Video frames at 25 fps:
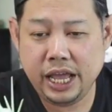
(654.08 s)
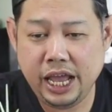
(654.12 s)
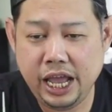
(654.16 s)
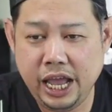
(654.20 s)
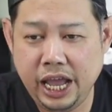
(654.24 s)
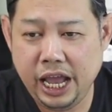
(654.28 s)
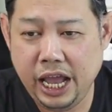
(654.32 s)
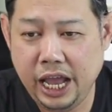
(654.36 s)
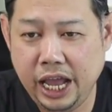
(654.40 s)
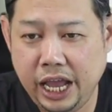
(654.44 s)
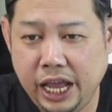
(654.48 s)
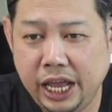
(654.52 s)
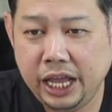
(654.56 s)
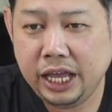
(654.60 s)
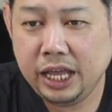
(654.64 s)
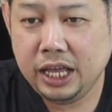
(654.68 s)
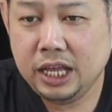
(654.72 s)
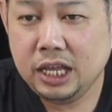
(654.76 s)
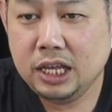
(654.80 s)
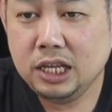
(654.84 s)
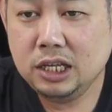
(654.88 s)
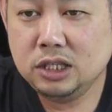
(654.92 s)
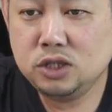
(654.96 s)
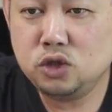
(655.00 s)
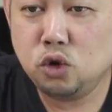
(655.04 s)
นี่
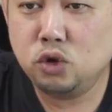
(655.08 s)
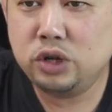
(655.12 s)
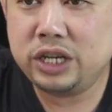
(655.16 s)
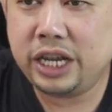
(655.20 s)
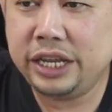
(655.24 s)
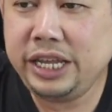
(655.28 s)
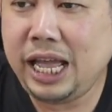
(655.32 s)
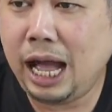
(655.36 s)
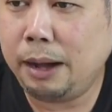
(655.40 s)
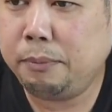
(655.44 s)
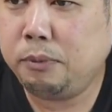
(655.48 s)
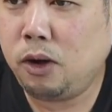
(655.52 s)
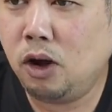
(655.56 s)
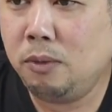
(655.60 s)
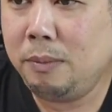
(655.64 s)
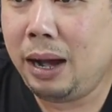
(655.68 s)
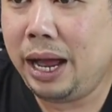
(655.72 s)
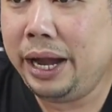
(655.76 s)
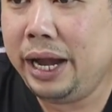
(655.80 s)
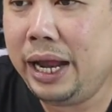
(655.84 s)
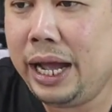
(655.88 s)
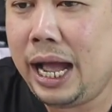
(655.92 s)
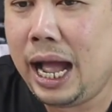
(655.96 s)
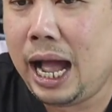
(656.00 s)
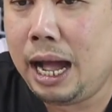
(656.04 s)
จุดขยับของ
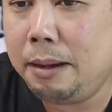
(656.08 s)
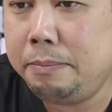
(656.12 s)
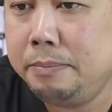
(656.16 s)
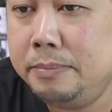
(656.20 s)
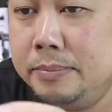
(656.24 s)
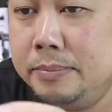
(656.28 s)
มันนะครับ